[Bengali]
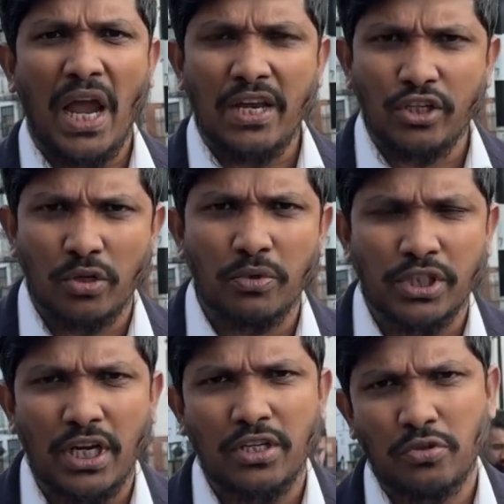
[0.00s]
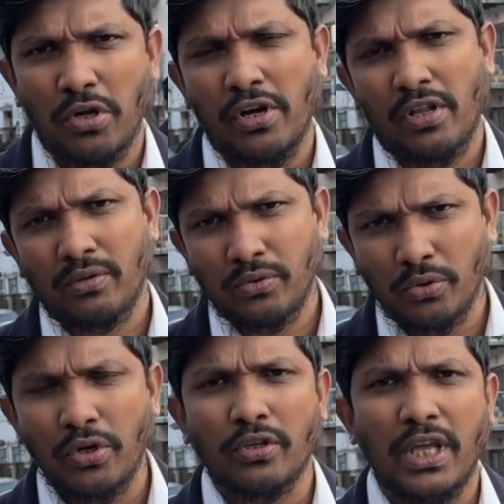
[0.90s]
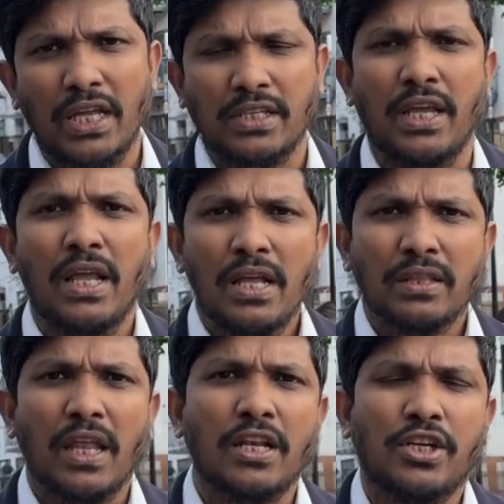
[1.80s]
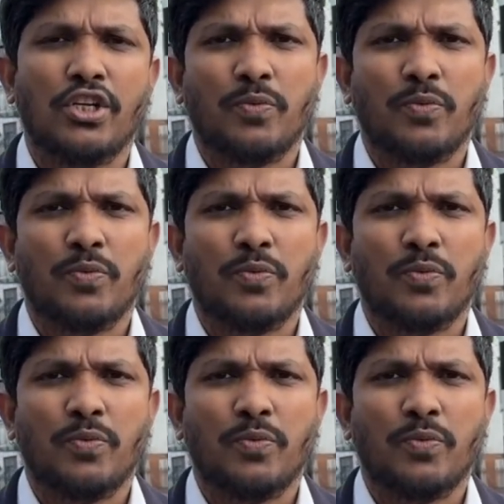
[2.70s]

আইনি সমস্যা জটিলতায় আছে তারা সেসব